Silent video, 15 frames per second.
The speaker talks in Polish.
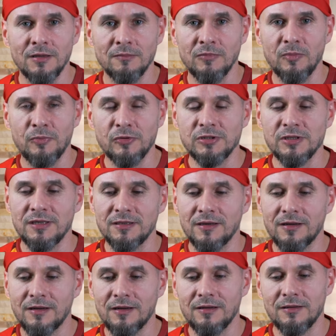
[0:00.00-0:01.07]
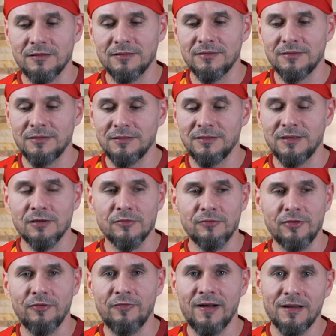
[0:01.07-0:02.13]
Bo później taka
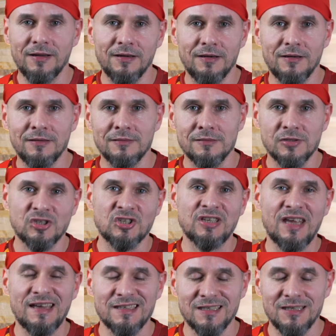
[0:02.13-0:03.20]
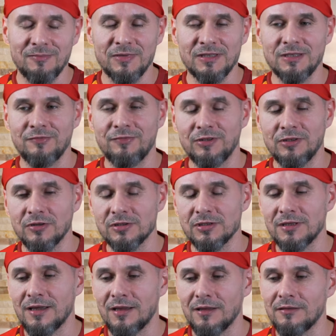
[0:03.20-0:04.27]
nierównowaga z czasem będzie
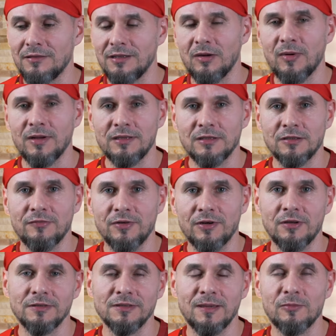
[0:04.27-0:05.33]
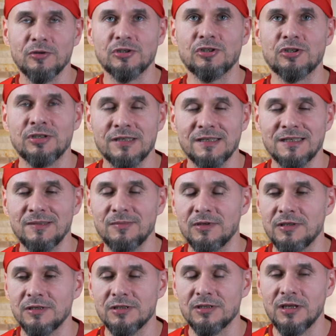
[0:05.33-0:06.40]
widoczna, nieładnie to wygląda, możecie się z tym
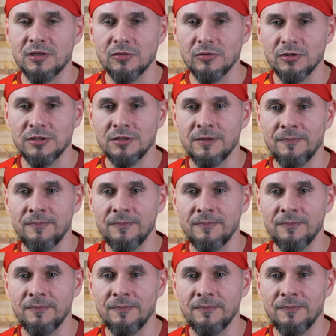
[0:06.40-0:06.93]
źle czuć